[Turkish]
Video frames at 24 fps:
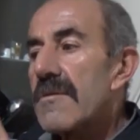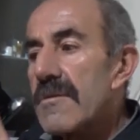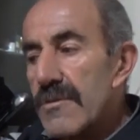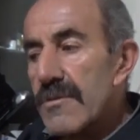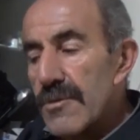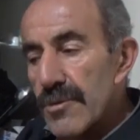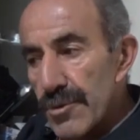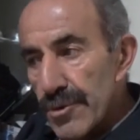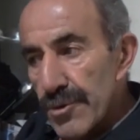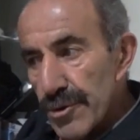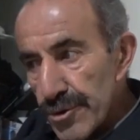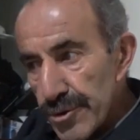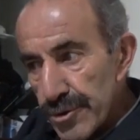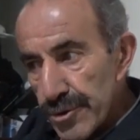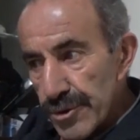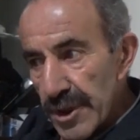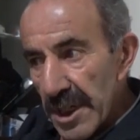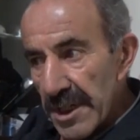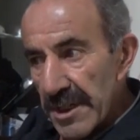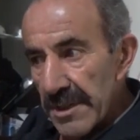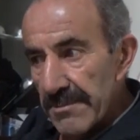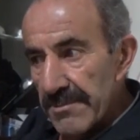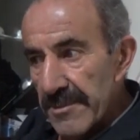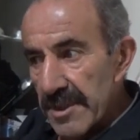Gurur
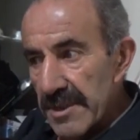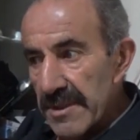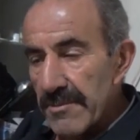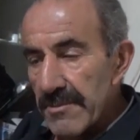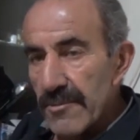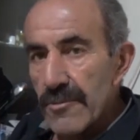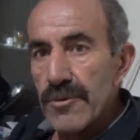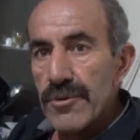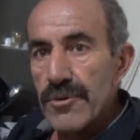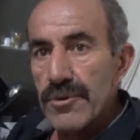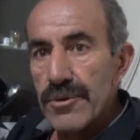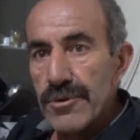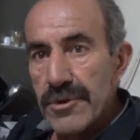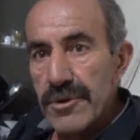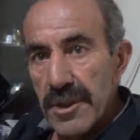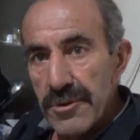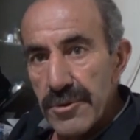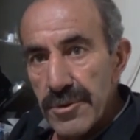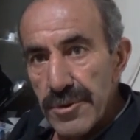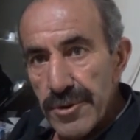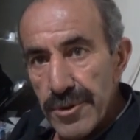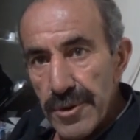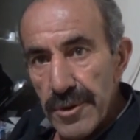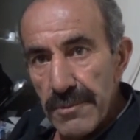duyarım dedim. Gurur da
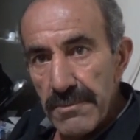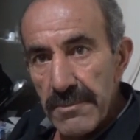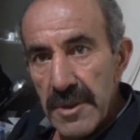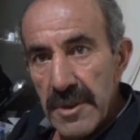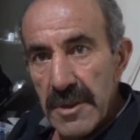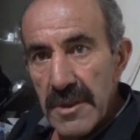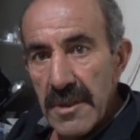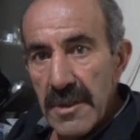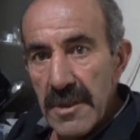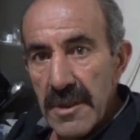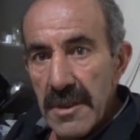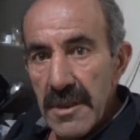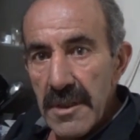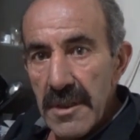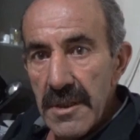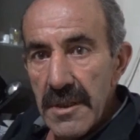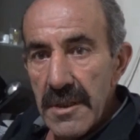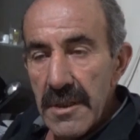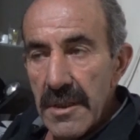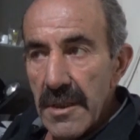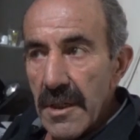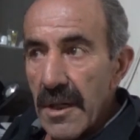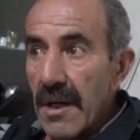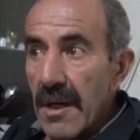duydum.
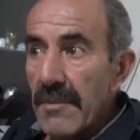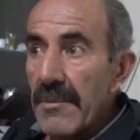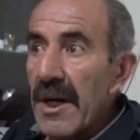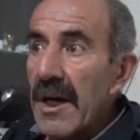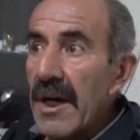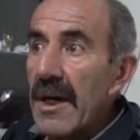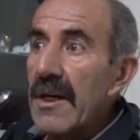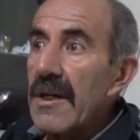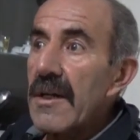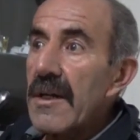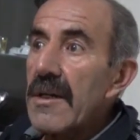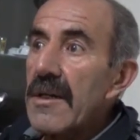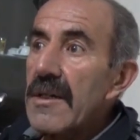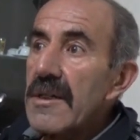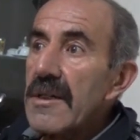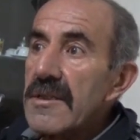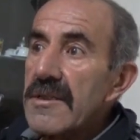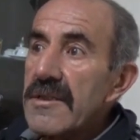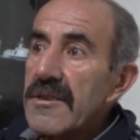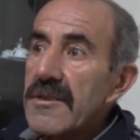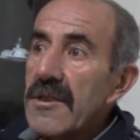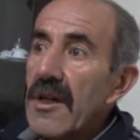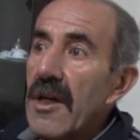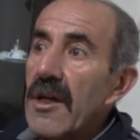Ama
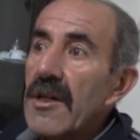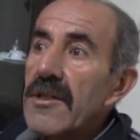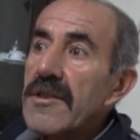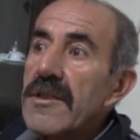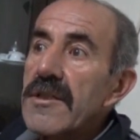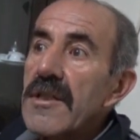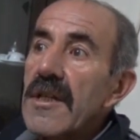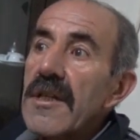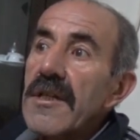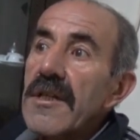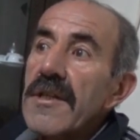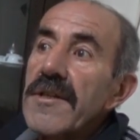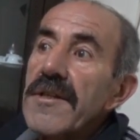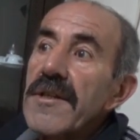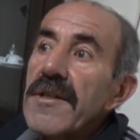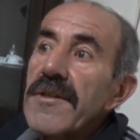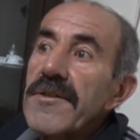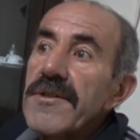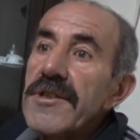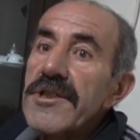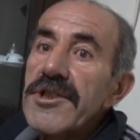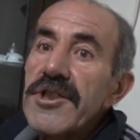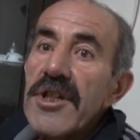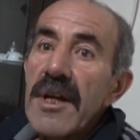sahteliğinden
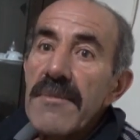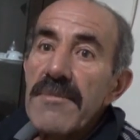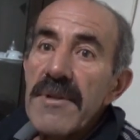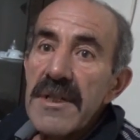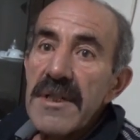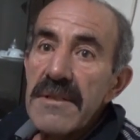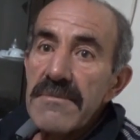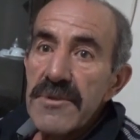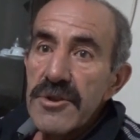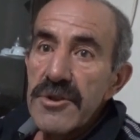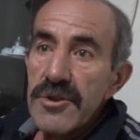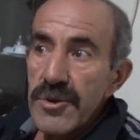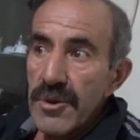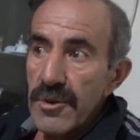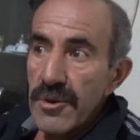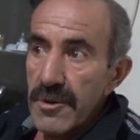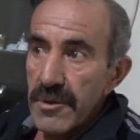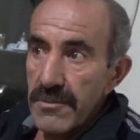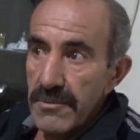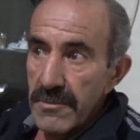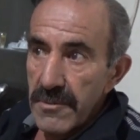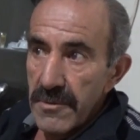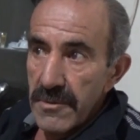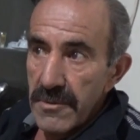hiç haberimiz
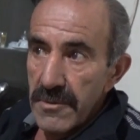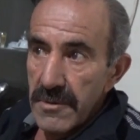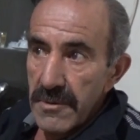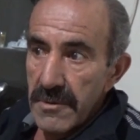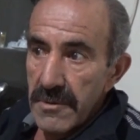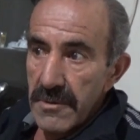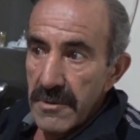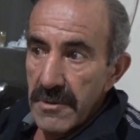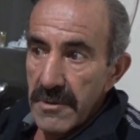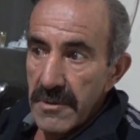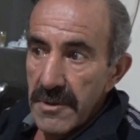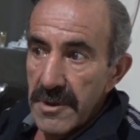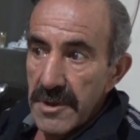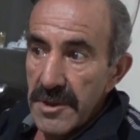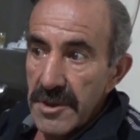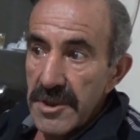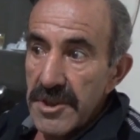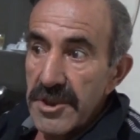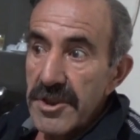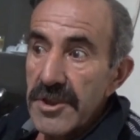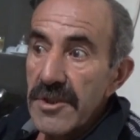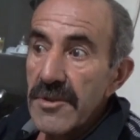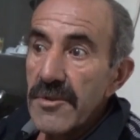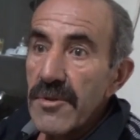yok.
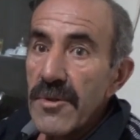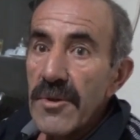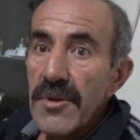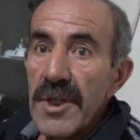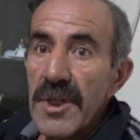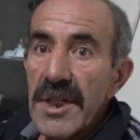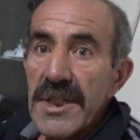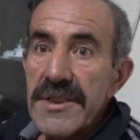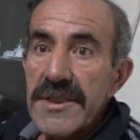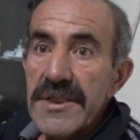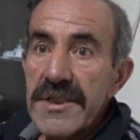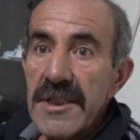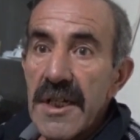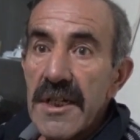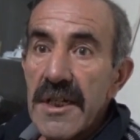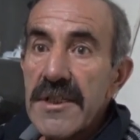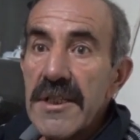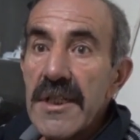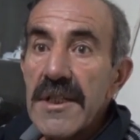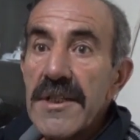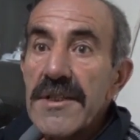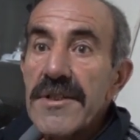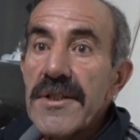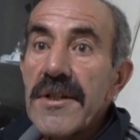İşin olayın
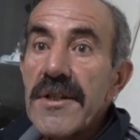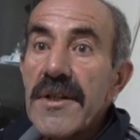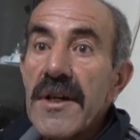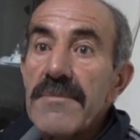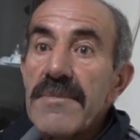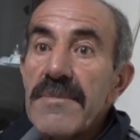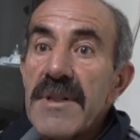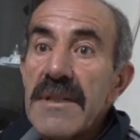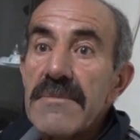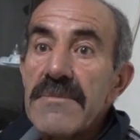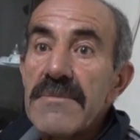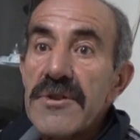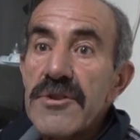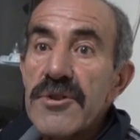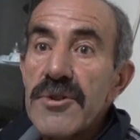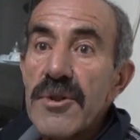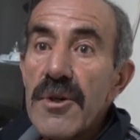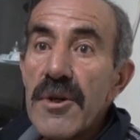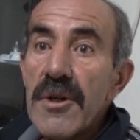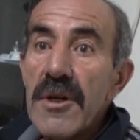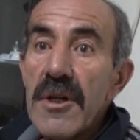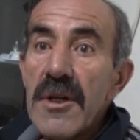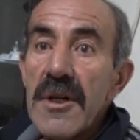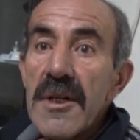sahteliğinden haberimiz
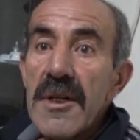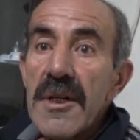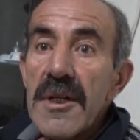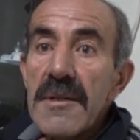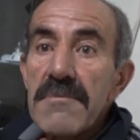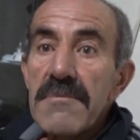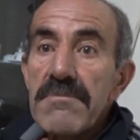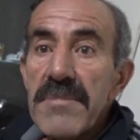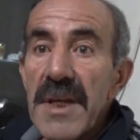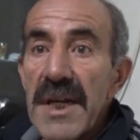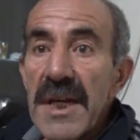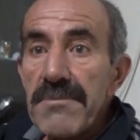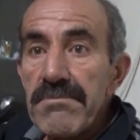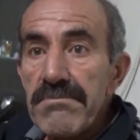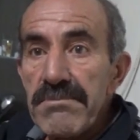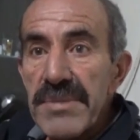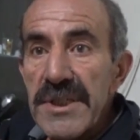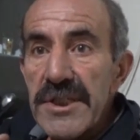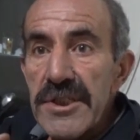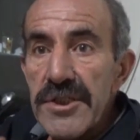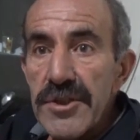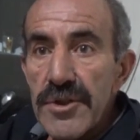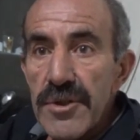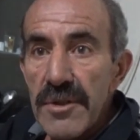yok. Ben
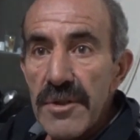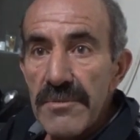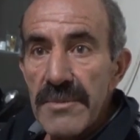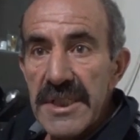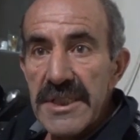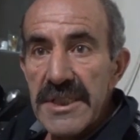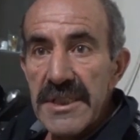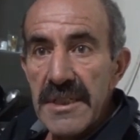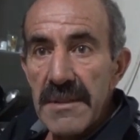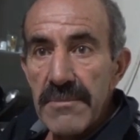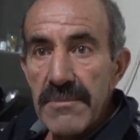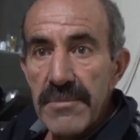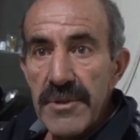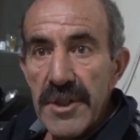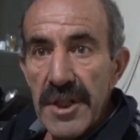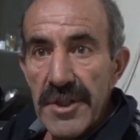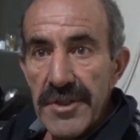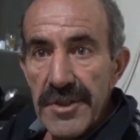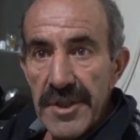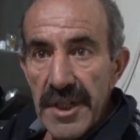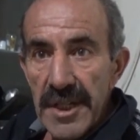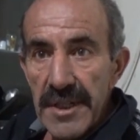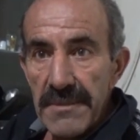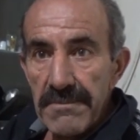bin kilometre bu
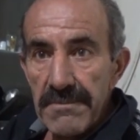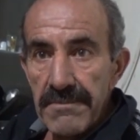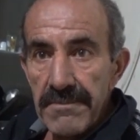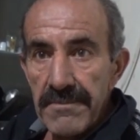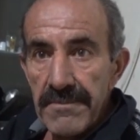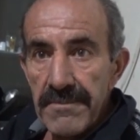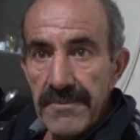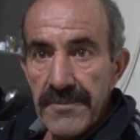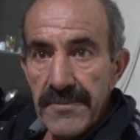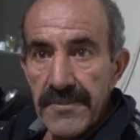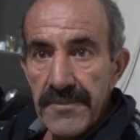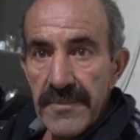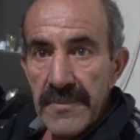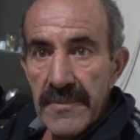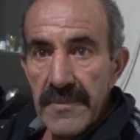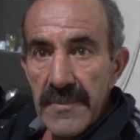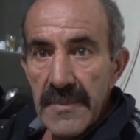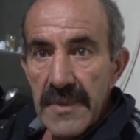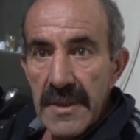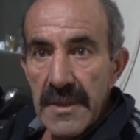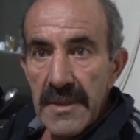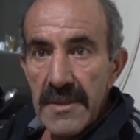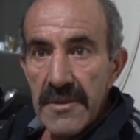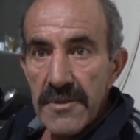yandayım.
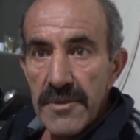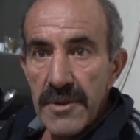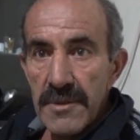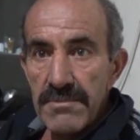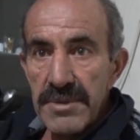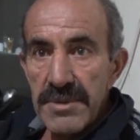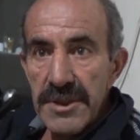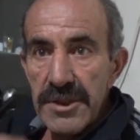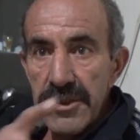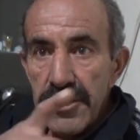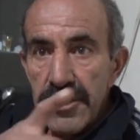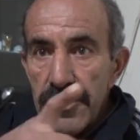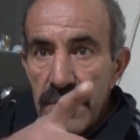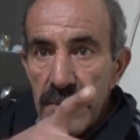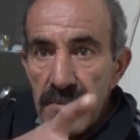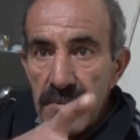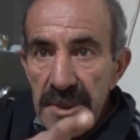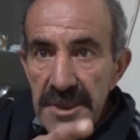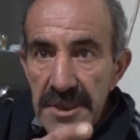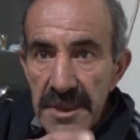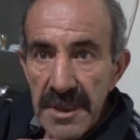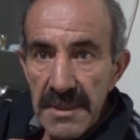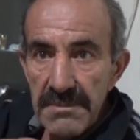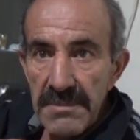O bin
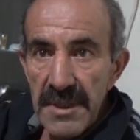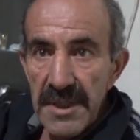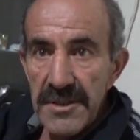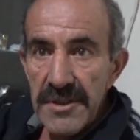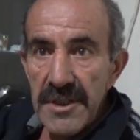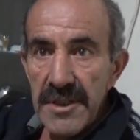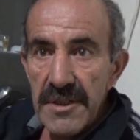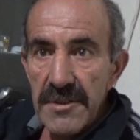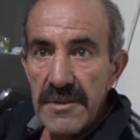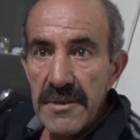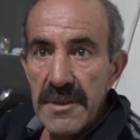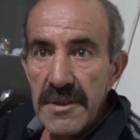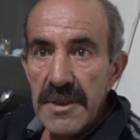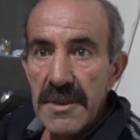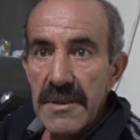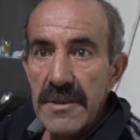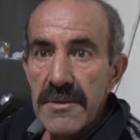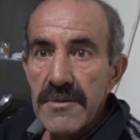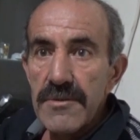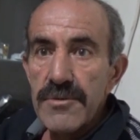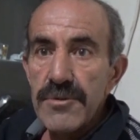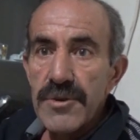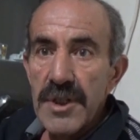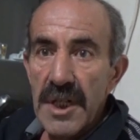kilometre benden
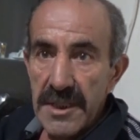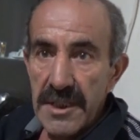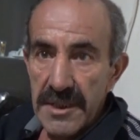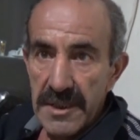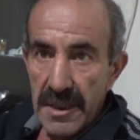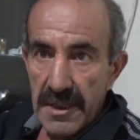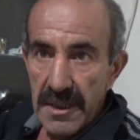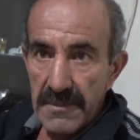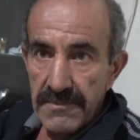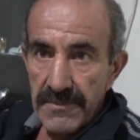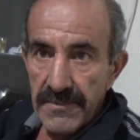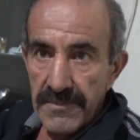uzakta.